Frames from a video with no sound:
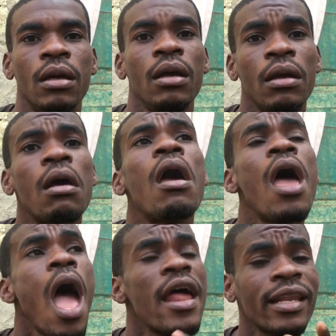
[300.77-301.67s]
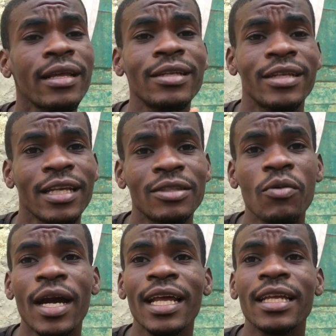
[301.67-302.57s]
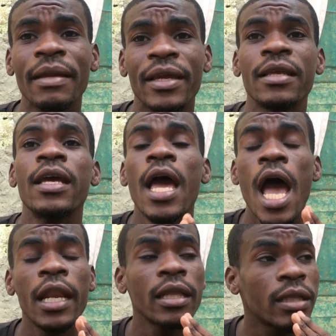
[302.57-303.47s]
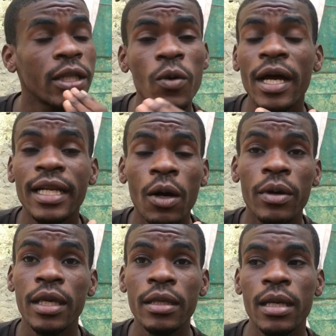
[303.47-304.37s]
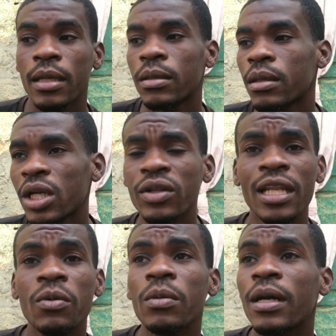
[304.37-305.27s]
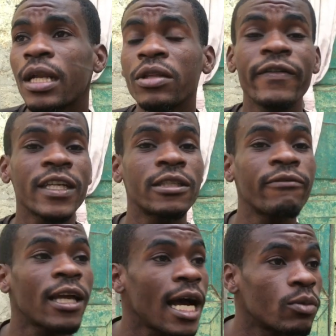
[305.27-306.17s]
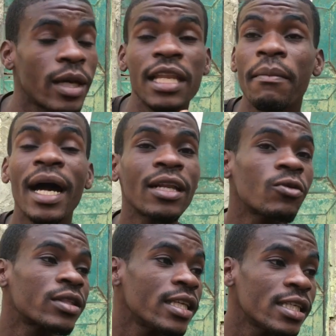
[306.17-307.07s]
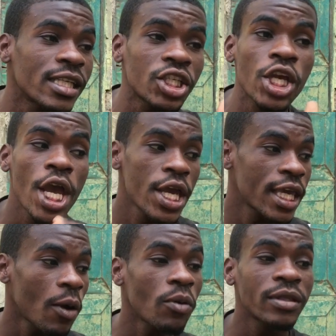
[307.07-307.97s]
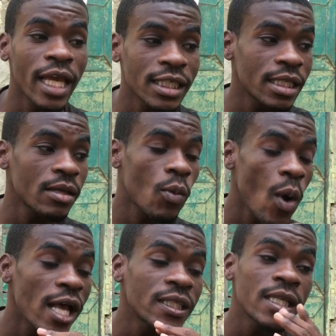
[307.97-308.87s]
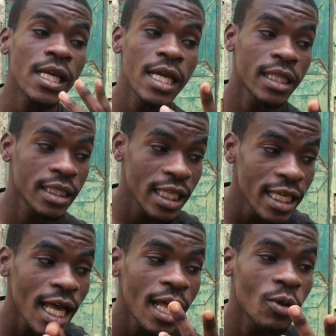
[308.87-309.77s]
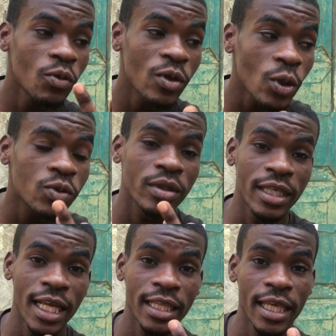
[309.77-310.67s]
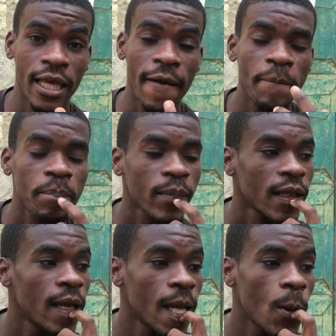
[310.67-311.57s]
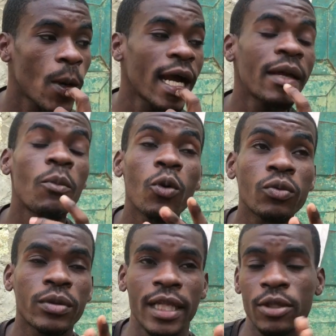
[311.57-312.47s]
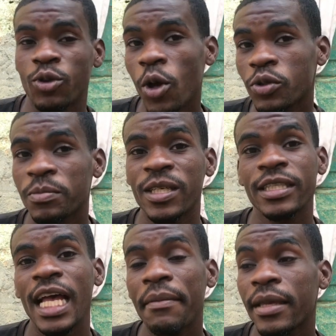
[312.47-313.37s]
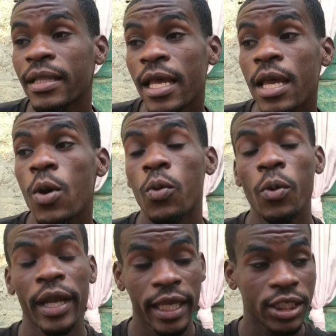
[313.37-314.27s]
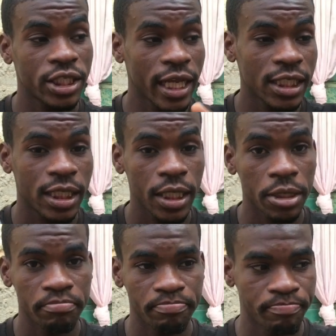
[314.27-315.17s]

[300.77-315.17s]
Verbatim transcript: É. Henrique Stress é um cara que também, ele criou um canal e o canal dele é um canal diversificado. Ele manda notícias que acontecem quase dia no nosso dia a dia. É, o cara é muito talentoso, como vocês sabem, né? O Henrique Stress